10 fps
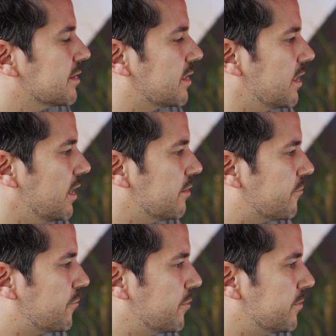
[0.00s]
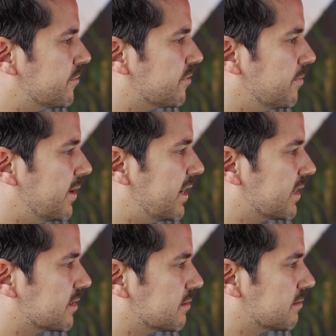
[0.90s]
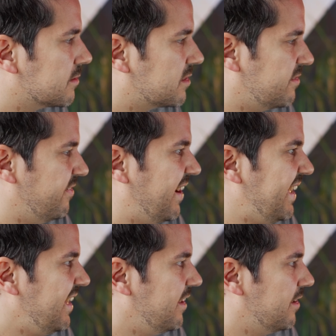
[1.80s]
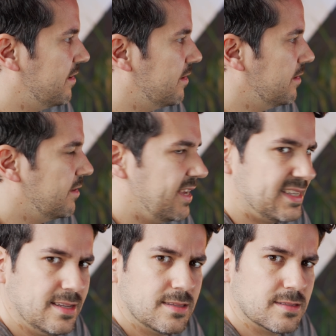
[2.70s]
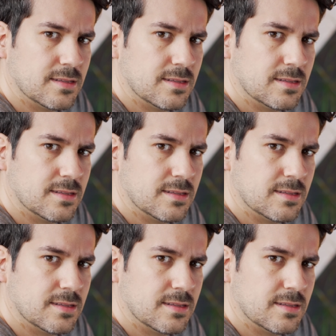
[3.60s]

GH5 Mark II? Echt jetzt?